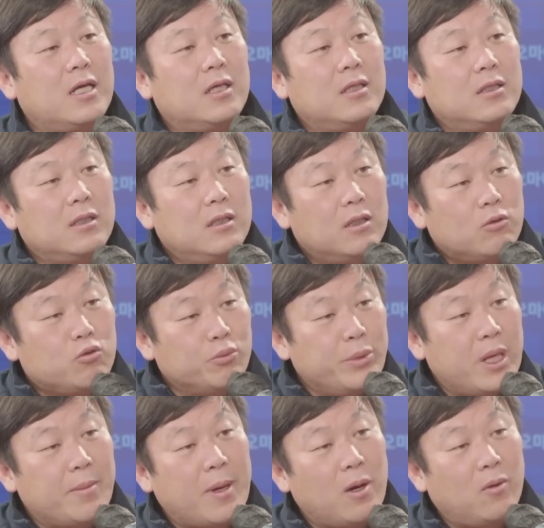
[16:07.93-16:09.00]
음.
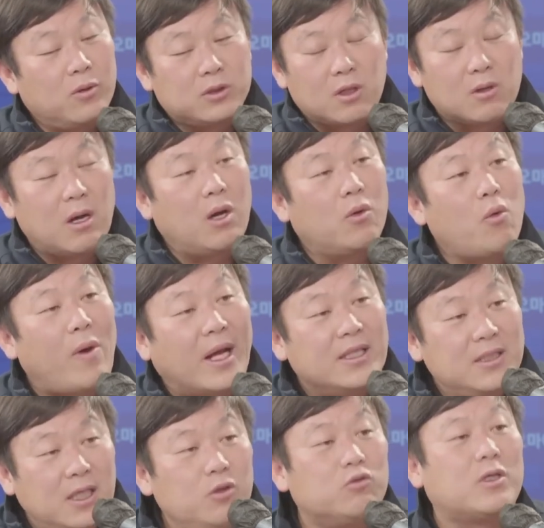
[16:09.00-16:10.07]
국민의힘하고 전광훈은
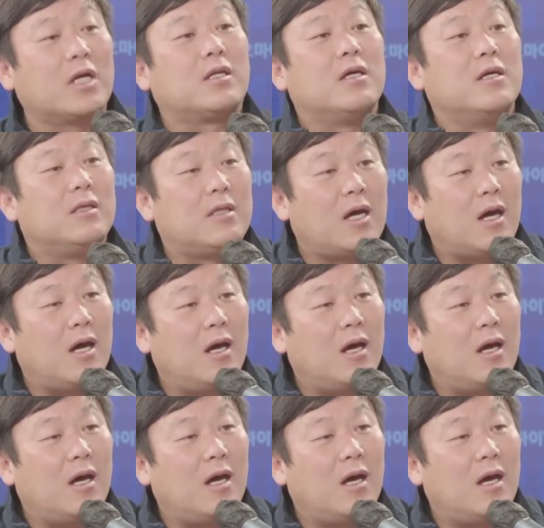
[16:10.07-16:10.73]
완전히 유착돼 있다.